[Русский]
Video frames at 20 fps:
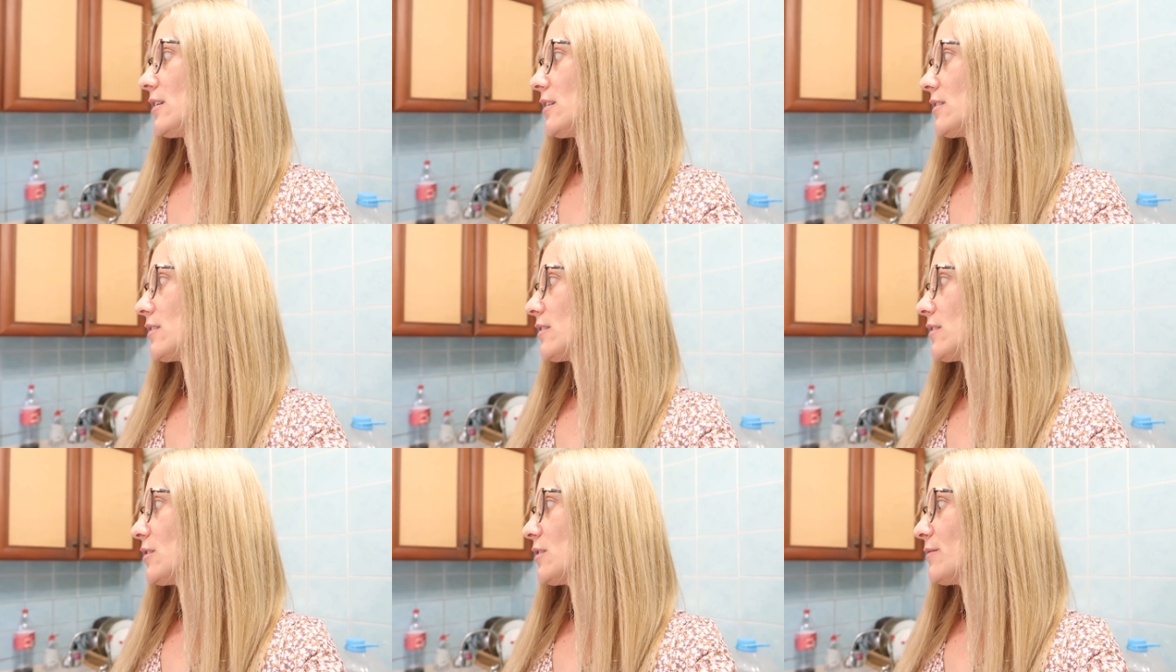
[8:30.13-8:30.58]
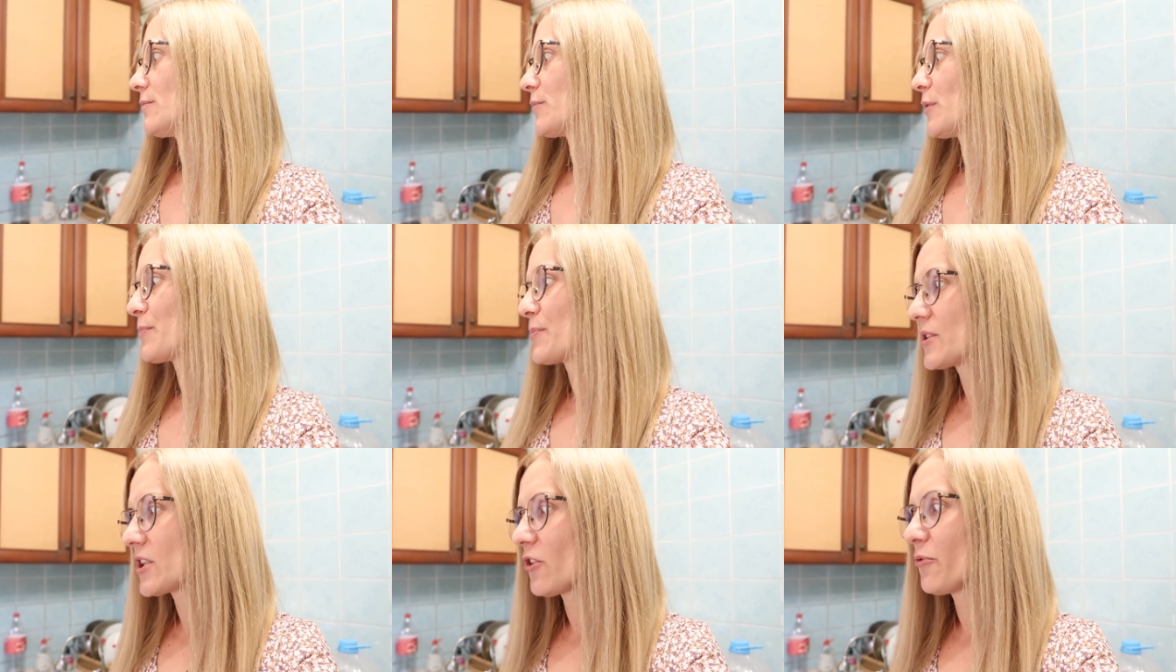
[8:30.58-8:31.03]
Э,
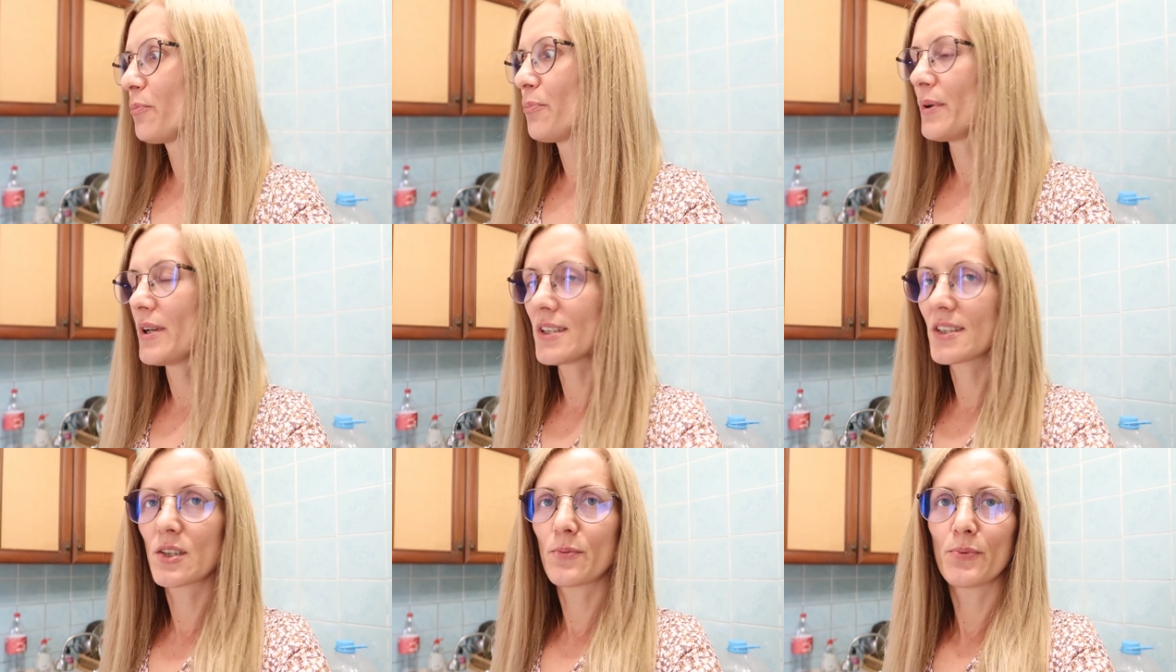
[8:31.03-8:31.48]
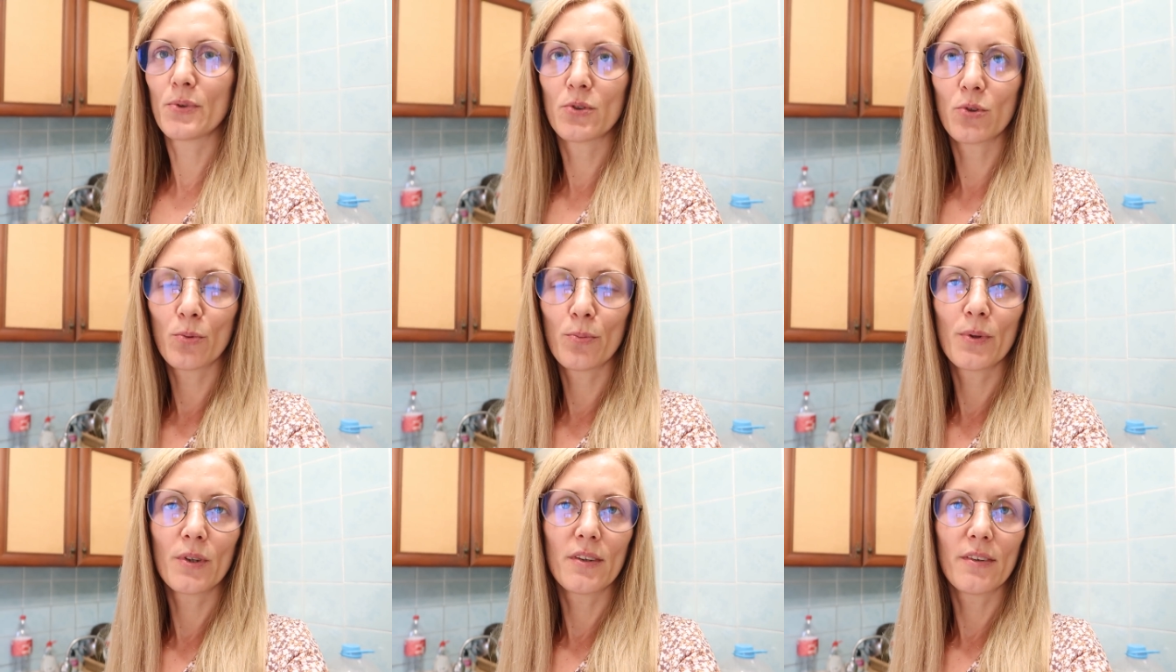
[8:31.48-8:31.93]
вообще, в принципе,
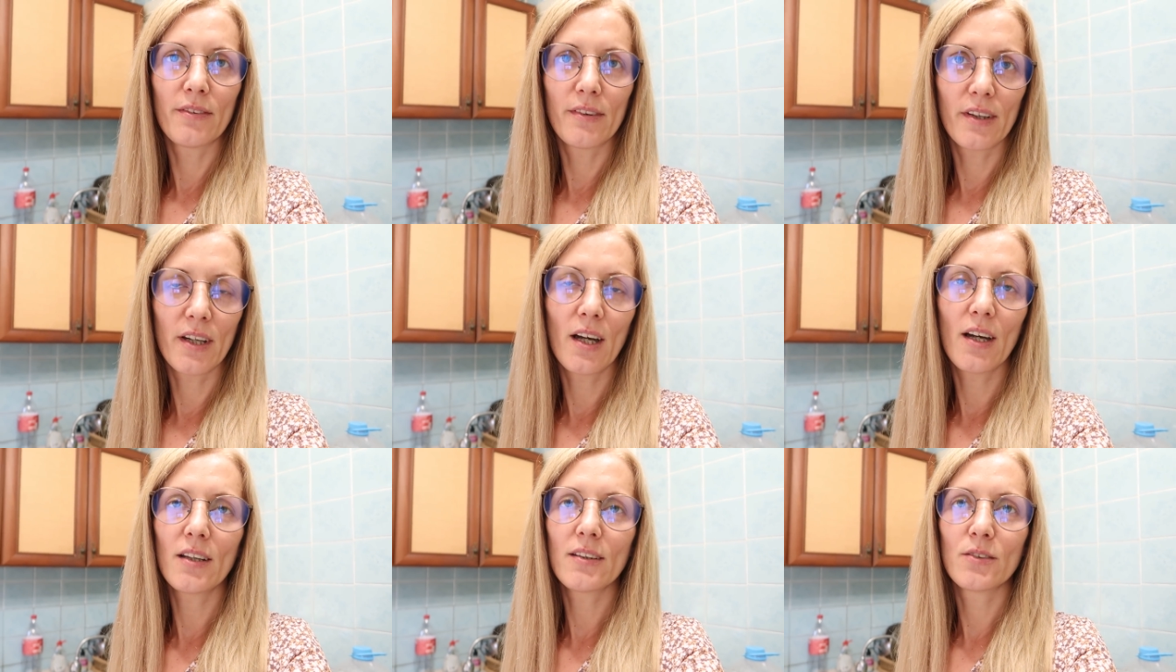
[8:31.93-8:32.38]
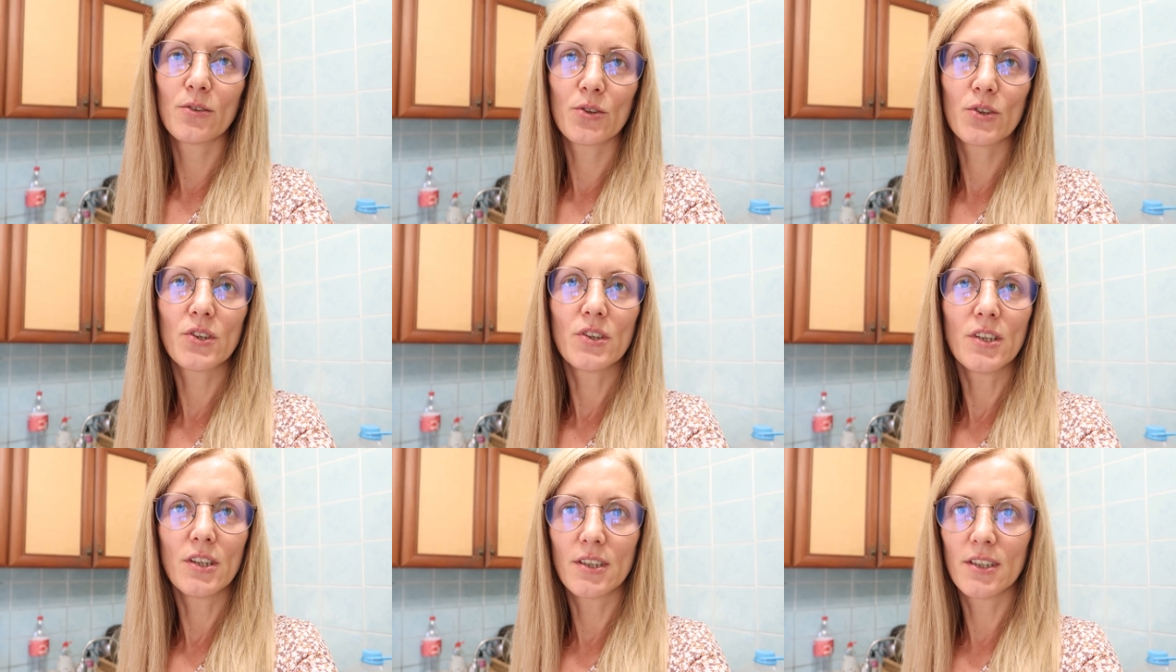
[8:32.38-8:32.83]
грубо говоря, то
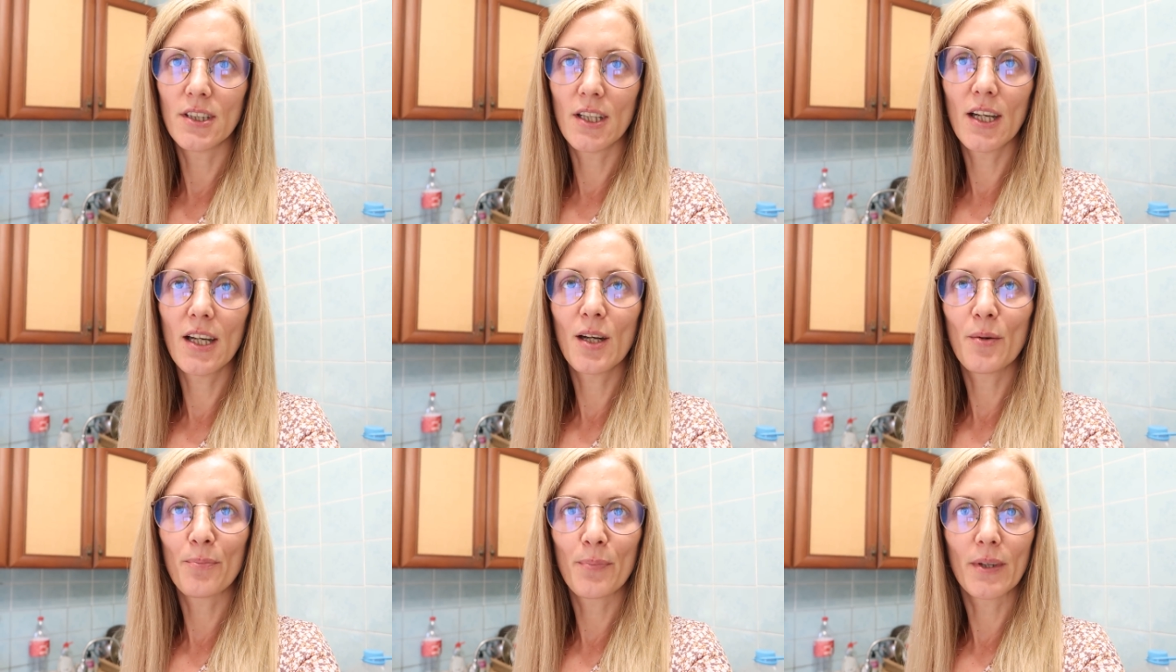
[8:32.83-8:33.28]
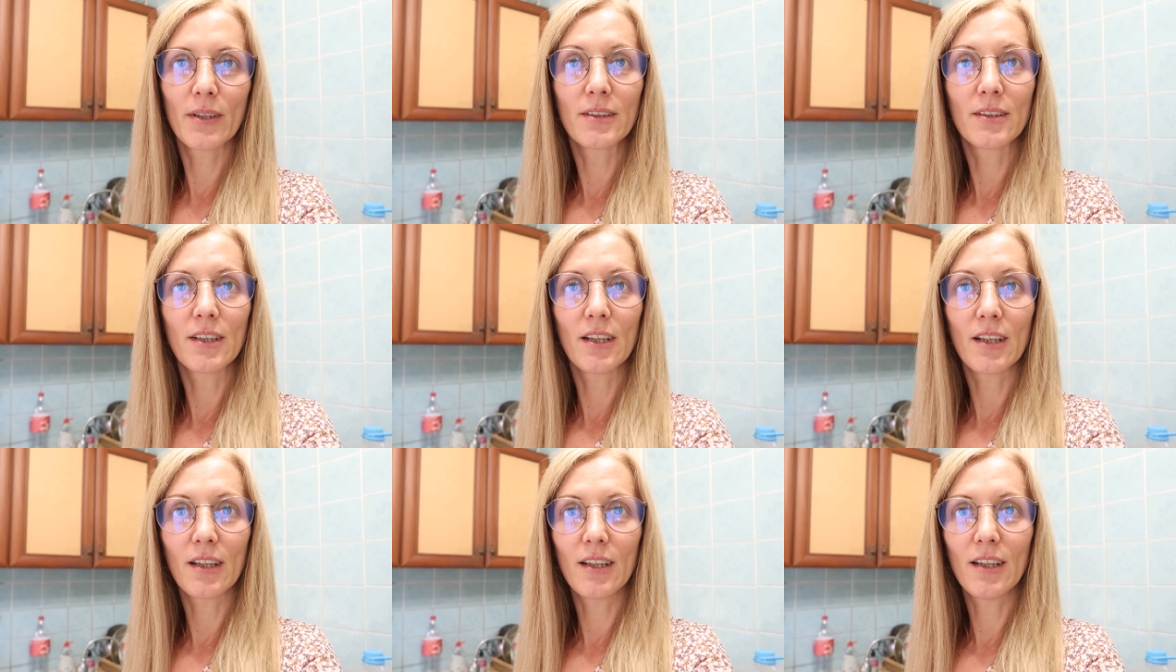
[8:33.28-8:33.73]
есть неделя,
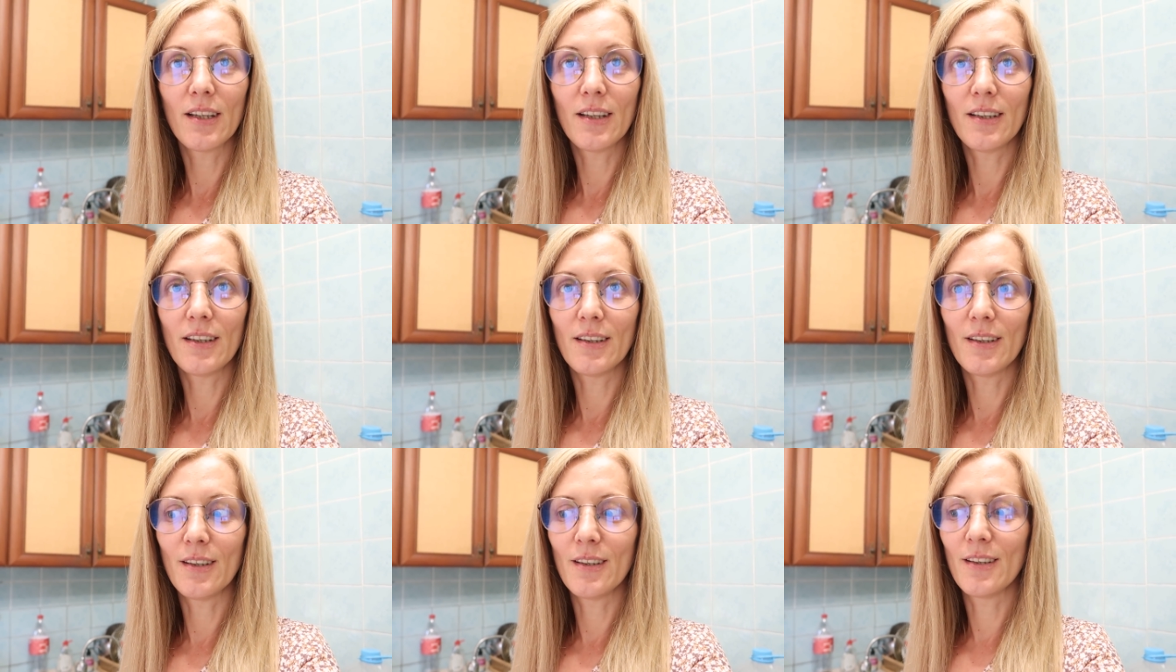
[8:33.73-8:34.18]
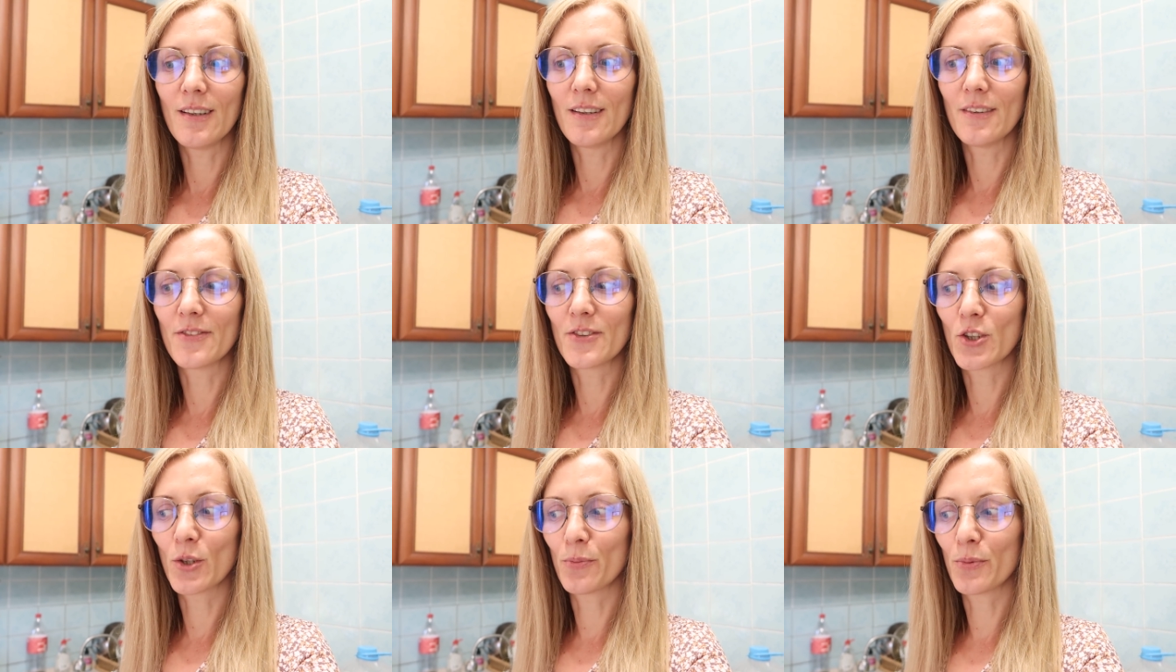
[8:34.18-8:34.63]
полторы,
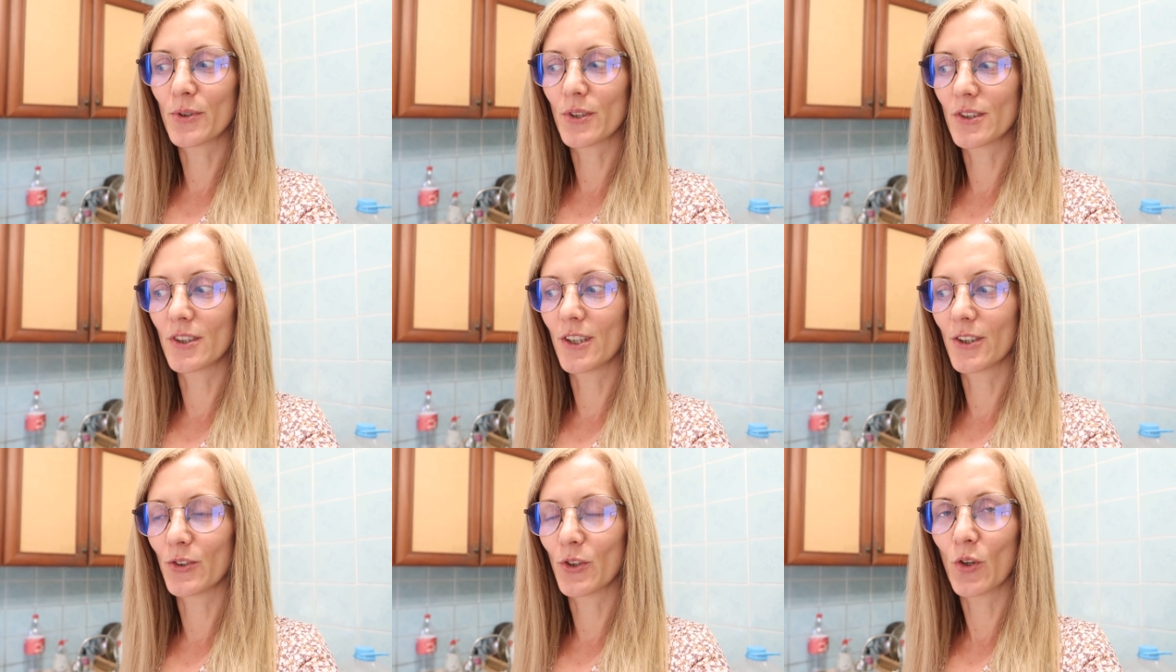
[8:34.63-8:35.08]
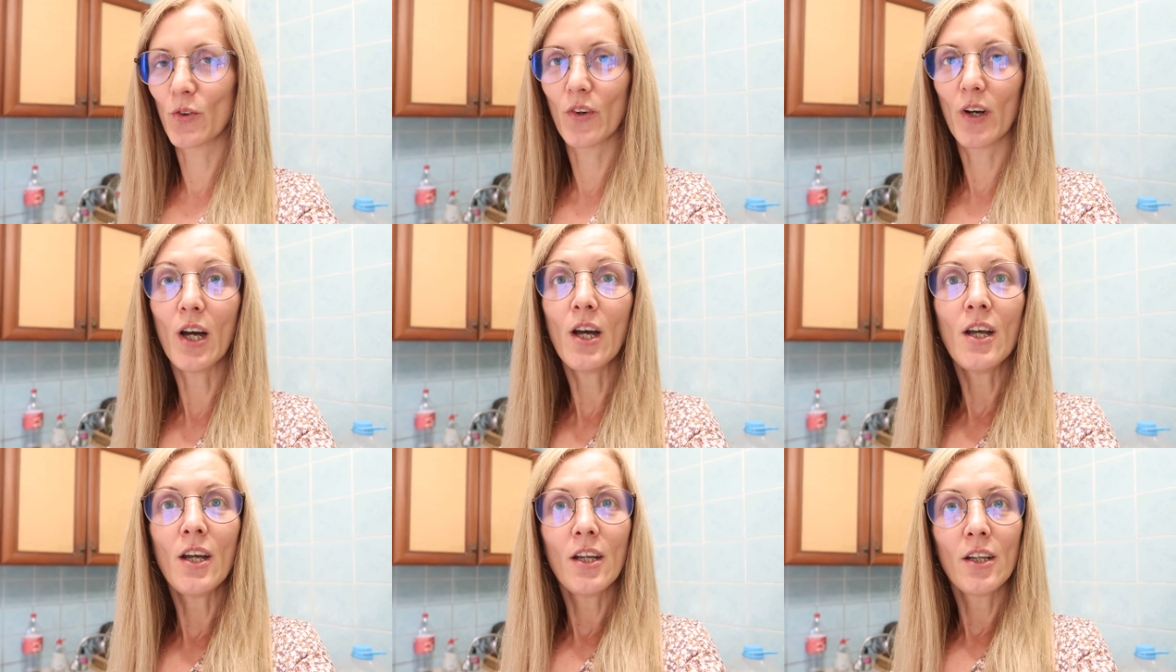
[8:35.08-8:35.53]
и все будет
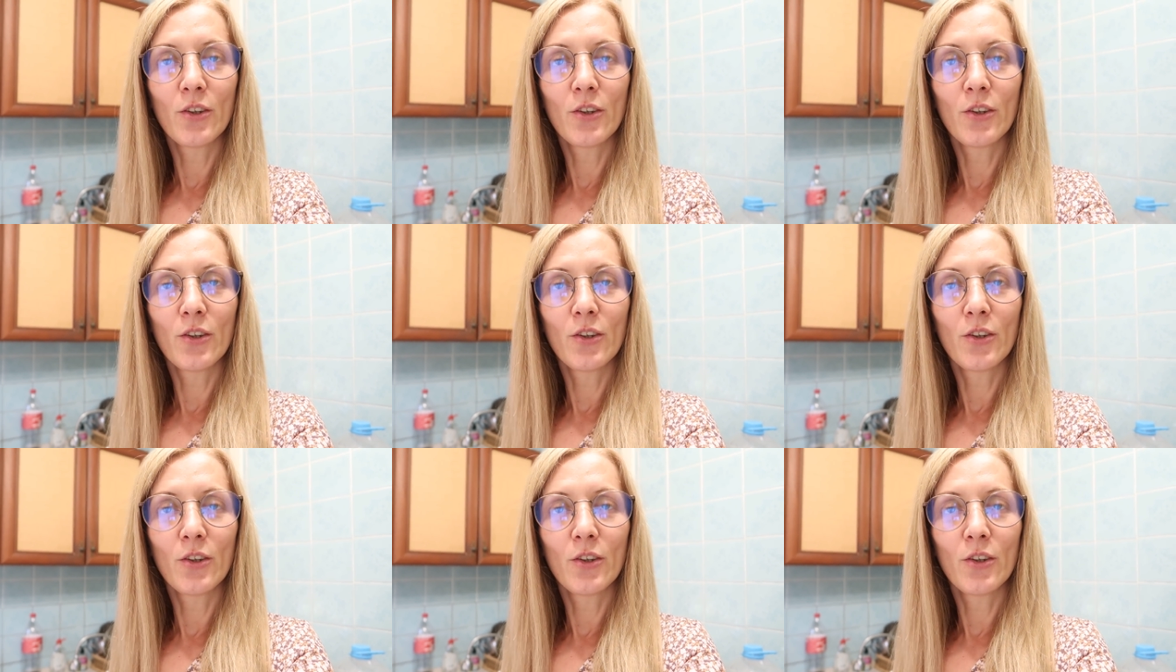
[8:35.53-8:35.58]
готово.